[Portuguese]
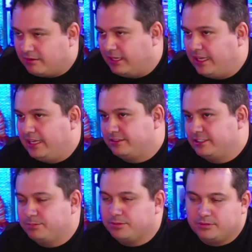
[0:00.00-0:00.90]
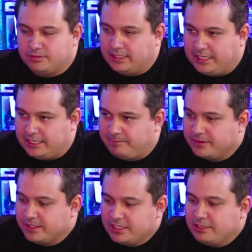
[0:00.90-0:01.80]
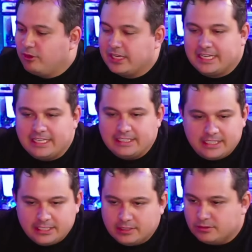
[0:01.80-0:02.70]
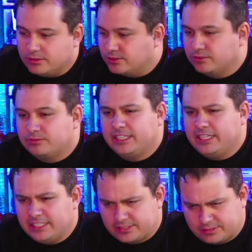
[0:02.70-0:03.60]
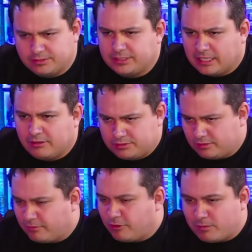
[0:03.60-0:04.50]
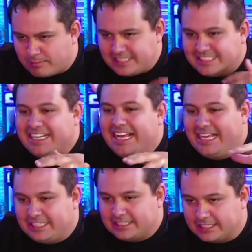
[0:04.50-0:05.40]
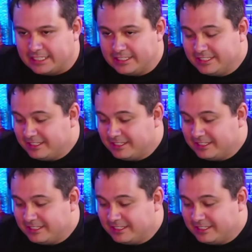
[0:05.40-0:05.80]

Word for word: é tipo, é, invocar a Deus, o texto e sim, tal, sim, de uma forma mais genérica, né? Certo.